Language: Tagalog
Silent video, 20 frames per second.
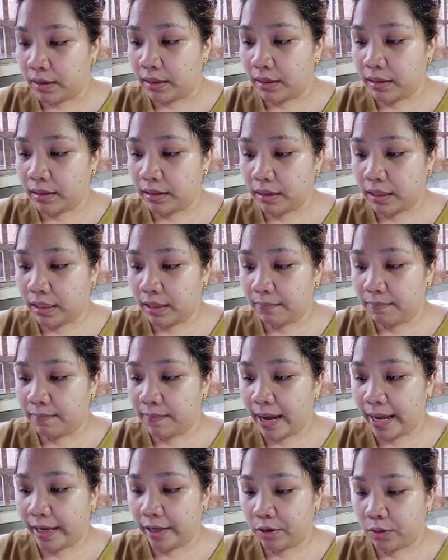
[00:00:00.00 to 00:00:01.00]
hindi
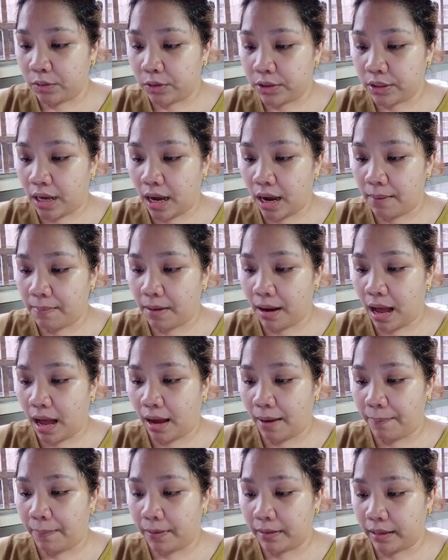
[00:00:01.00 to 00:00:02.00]
virus ang
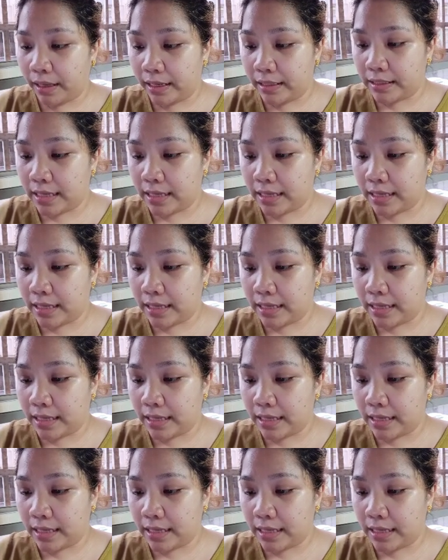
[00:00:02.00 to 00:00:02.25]
makakapatay